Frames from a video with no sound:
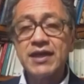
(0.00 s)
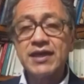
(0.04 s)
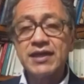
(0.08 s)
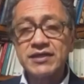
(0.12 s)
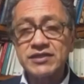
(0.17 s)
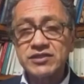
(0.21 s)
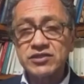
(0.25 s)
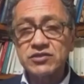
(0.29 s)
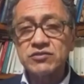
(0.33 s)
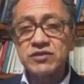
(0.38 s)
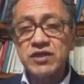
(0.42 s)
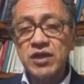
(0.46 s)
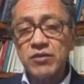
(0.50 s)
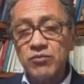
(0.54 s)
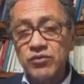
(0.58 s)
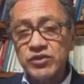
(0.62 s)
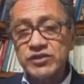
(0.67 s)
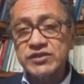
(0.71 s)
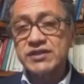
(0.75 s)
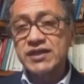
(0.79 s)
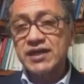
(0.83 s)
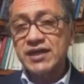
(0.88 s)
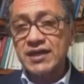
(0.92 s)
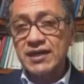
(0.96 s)
es una
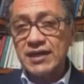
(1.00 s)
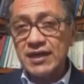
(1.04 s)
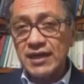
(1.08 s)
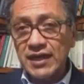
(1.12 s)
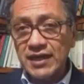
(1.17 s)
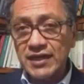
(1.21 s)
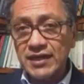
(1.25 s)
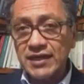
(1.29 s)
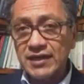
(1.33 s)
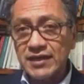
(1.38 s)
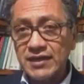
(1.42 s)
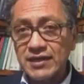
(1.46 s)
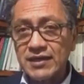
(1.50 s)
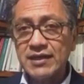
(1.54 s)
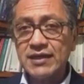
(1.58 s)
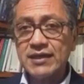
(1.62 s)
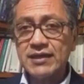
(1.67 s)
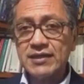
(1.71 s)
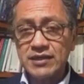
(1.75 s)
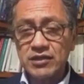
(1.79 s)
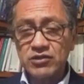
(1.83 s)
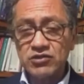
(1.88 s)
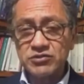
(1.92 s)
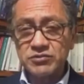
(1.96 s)
muestra clara
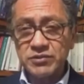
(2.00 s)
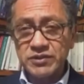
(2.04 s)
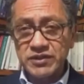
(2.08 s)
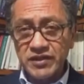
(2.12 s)
de los